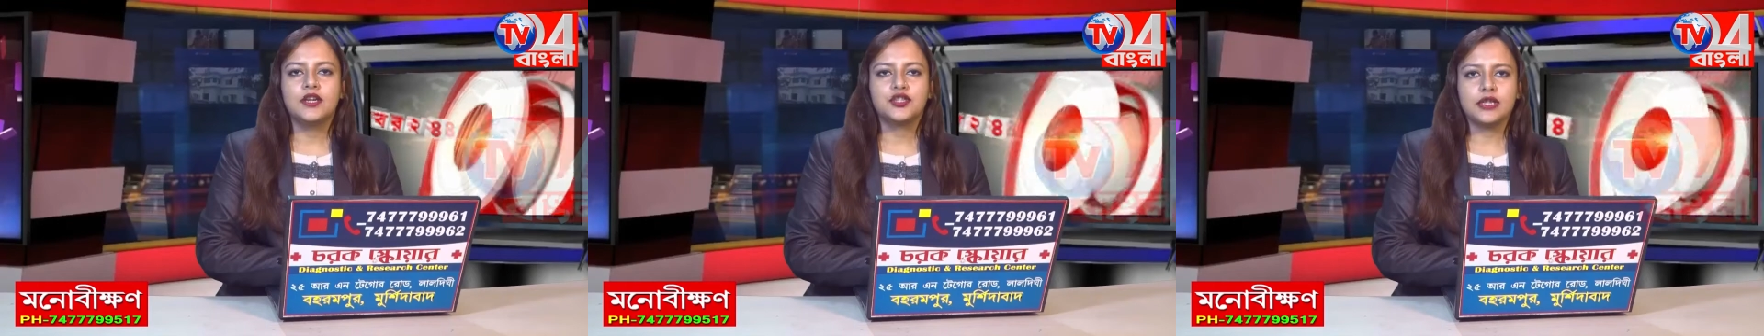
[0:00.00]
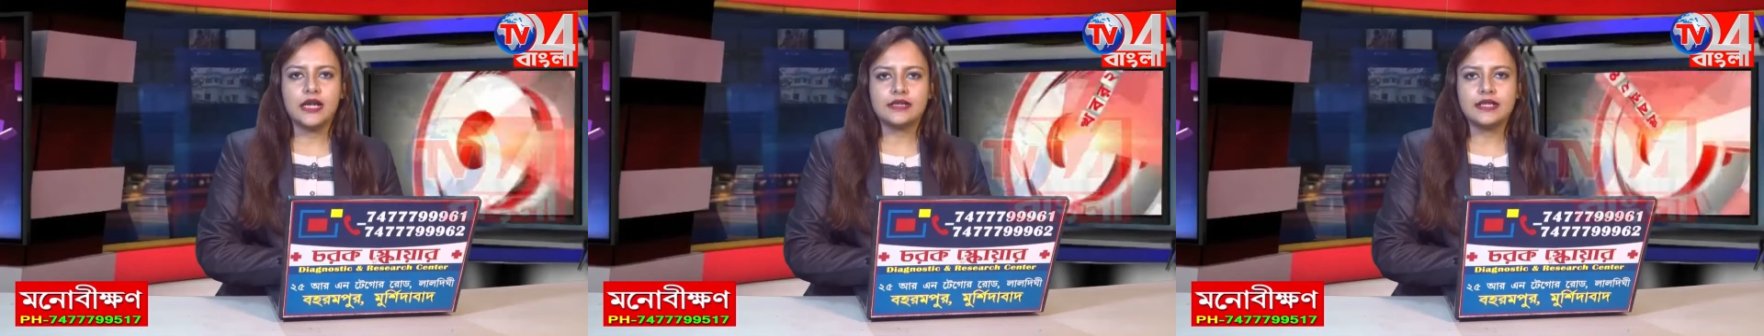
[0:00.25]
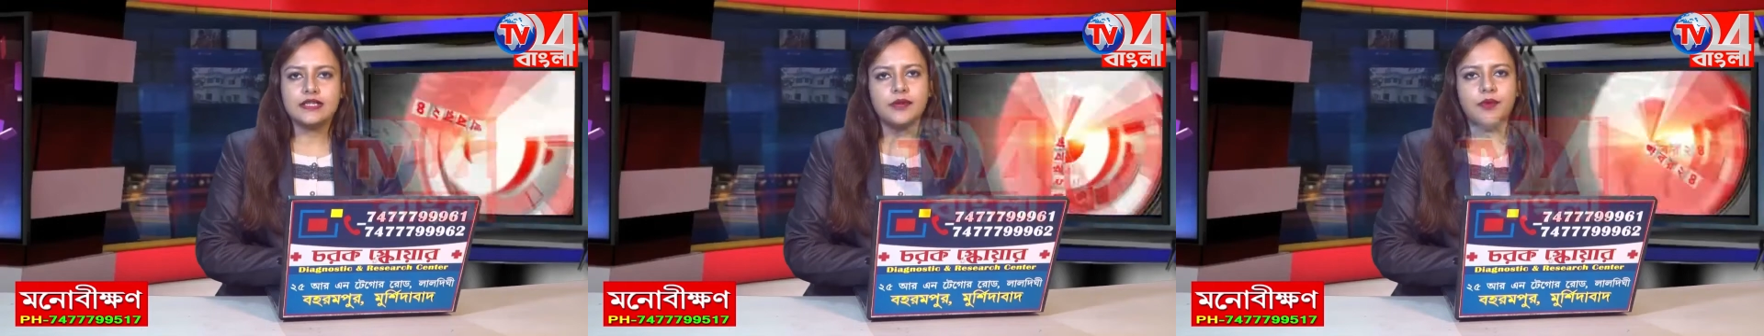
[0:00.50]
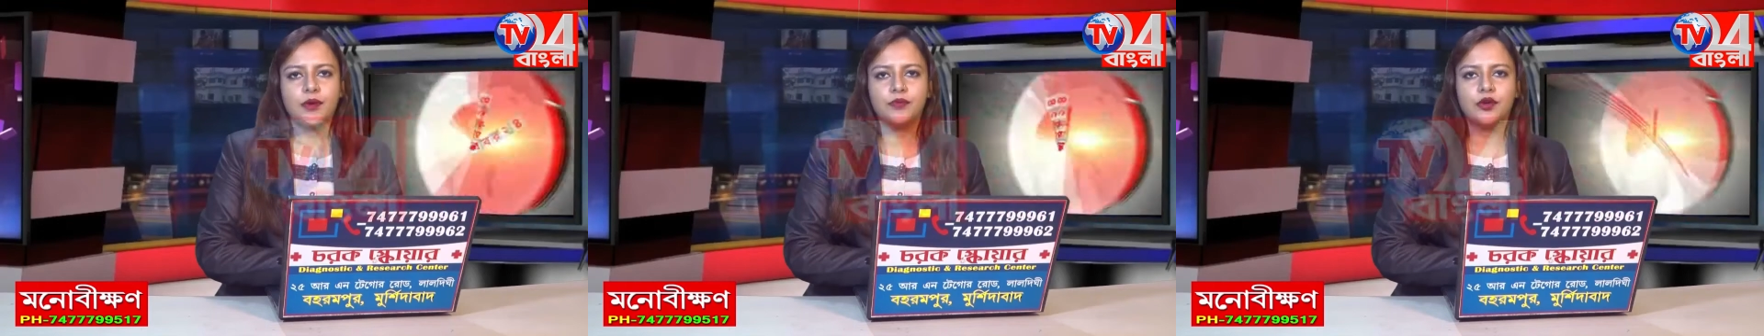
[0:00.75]

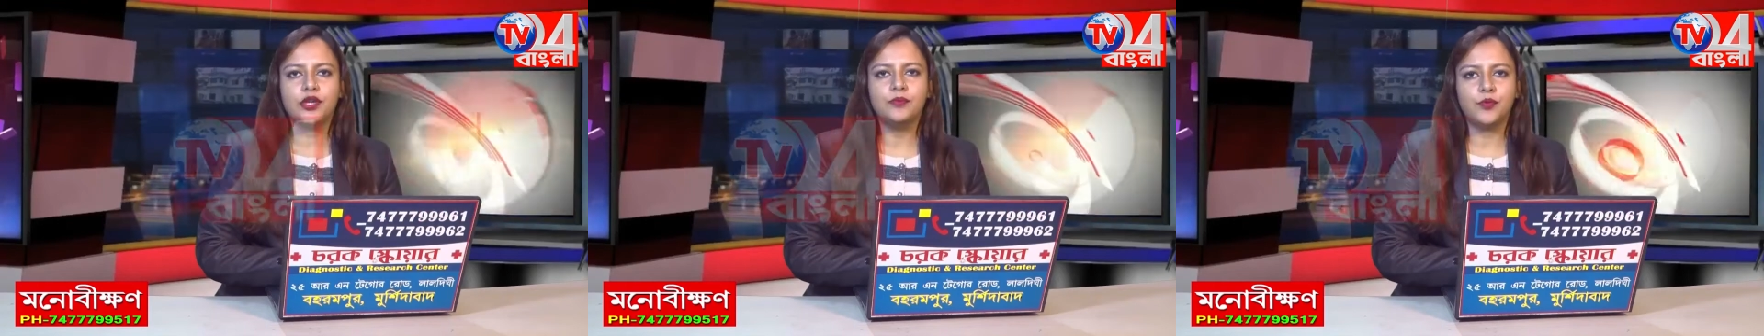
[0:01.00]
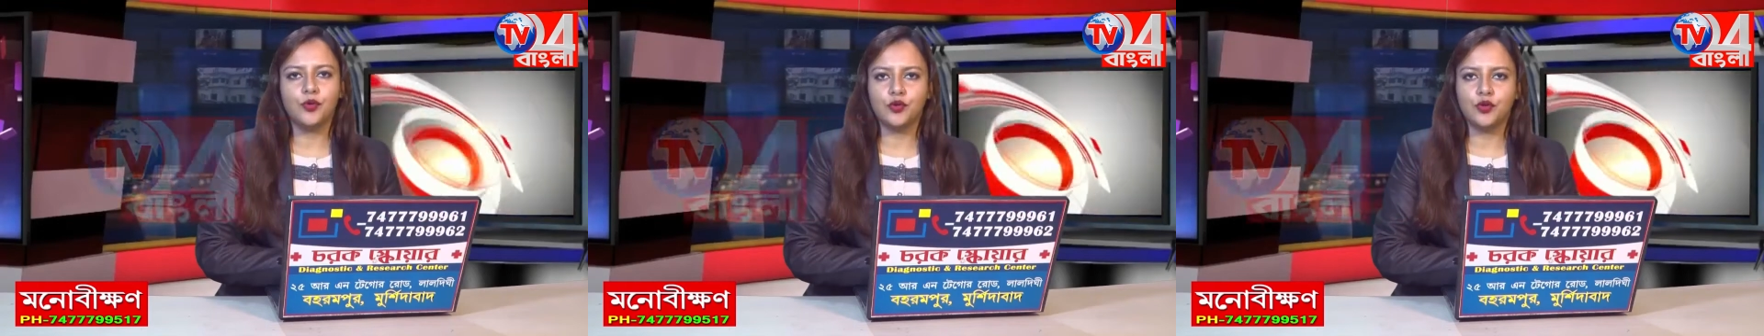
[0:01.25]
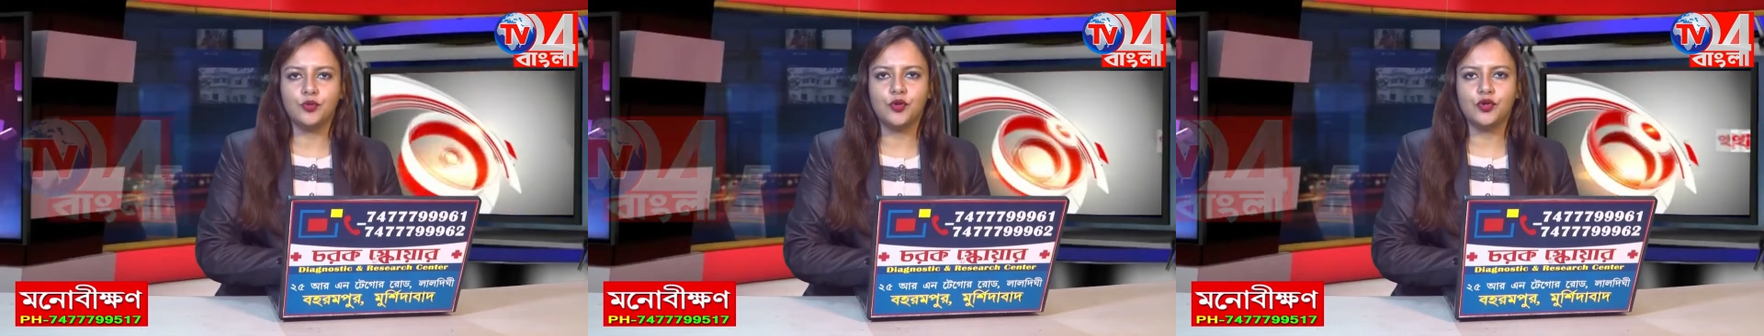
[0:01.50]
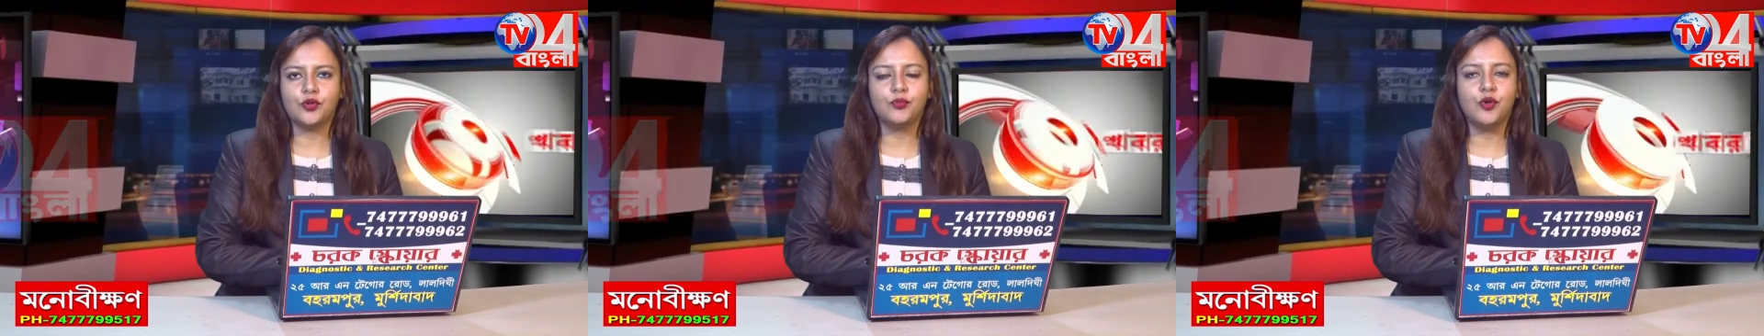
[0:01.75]
সাতাশে ফেব্রুয়ারি পৌর
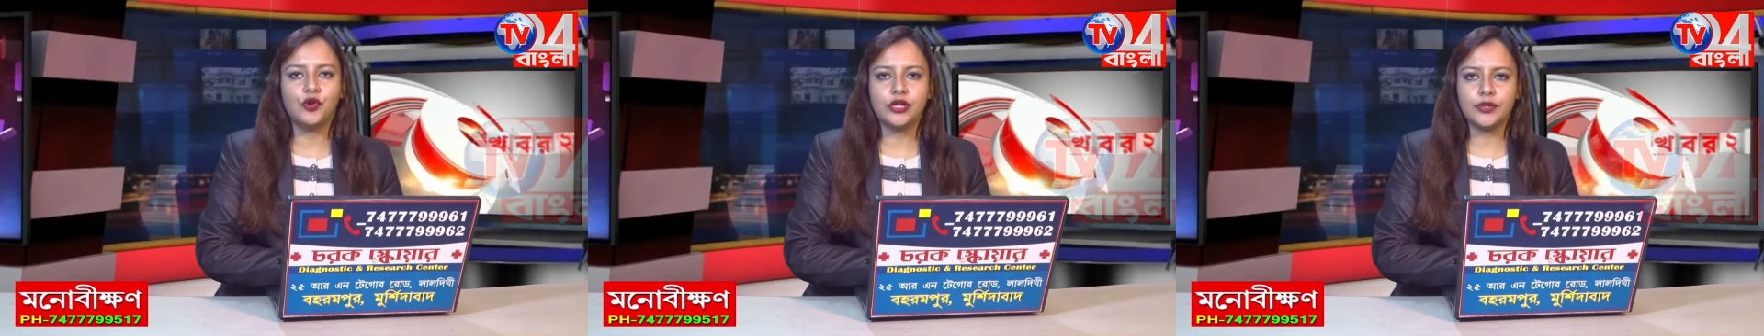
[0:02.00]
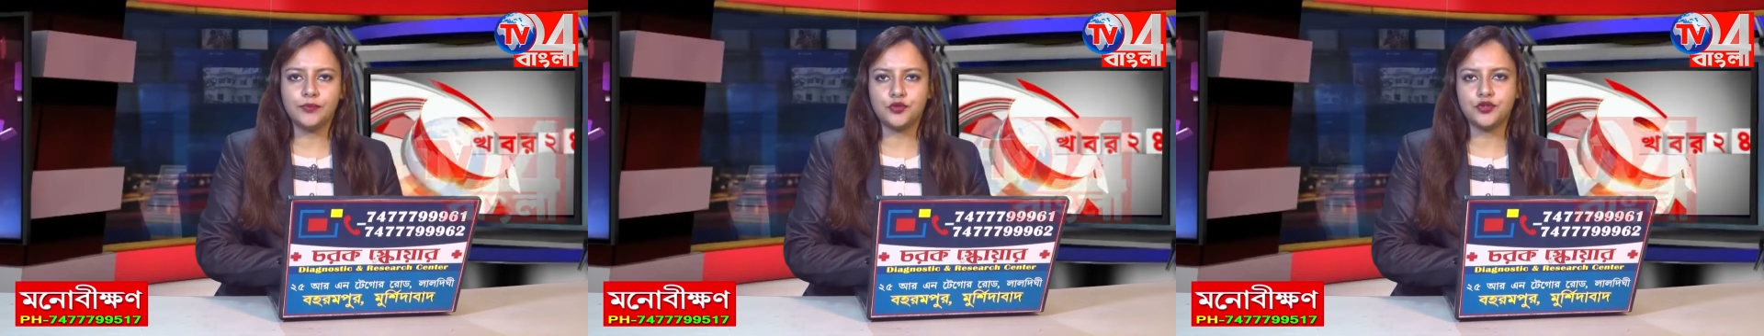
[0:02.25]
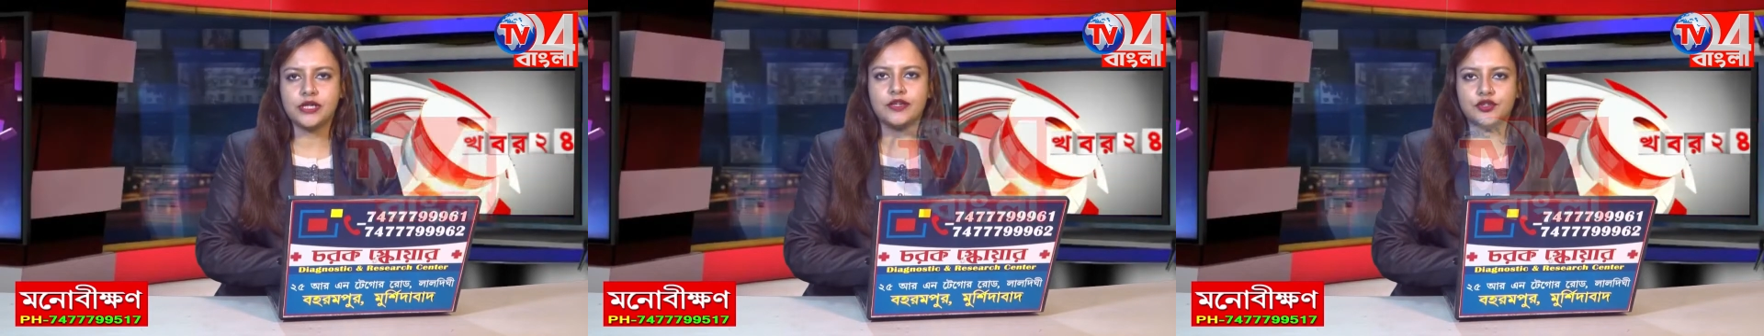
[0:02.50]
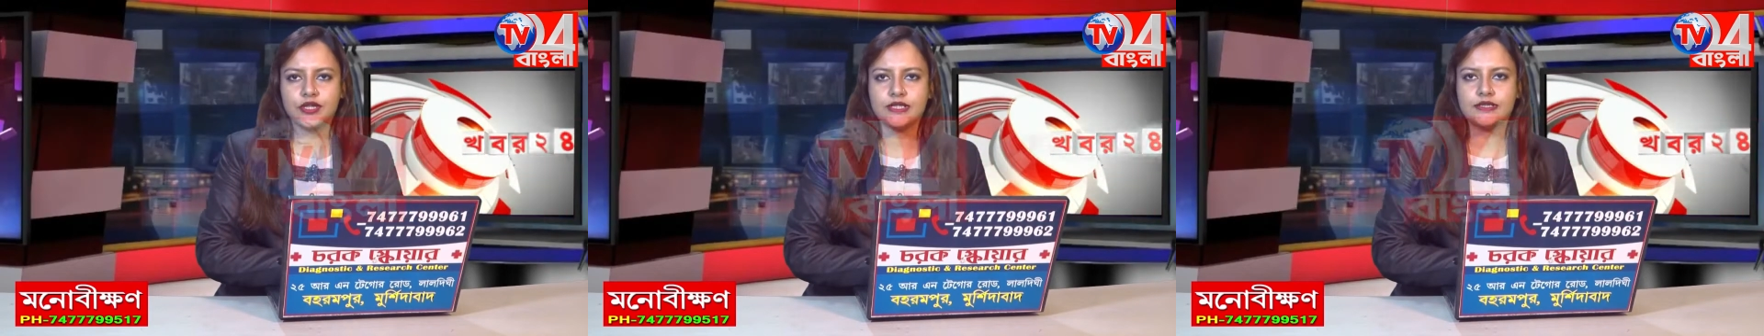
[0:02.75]
ভোট ভোটের
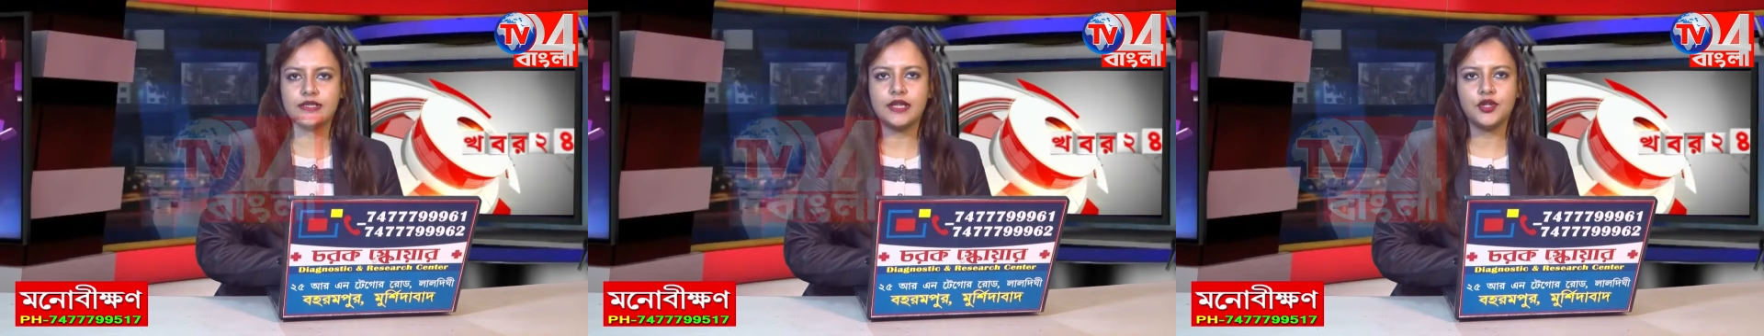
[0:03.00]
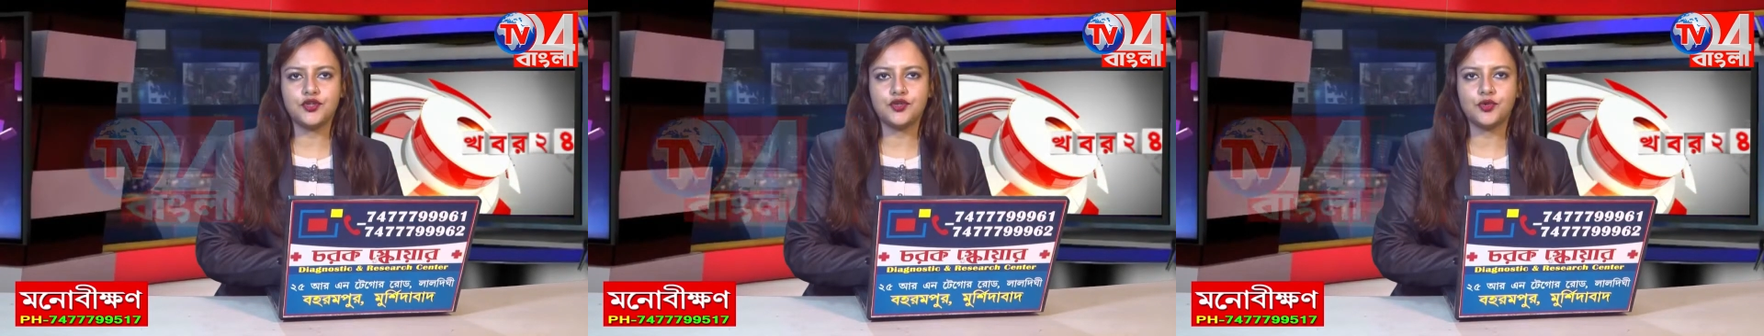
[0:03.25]
প্রচারের শেষ দিনে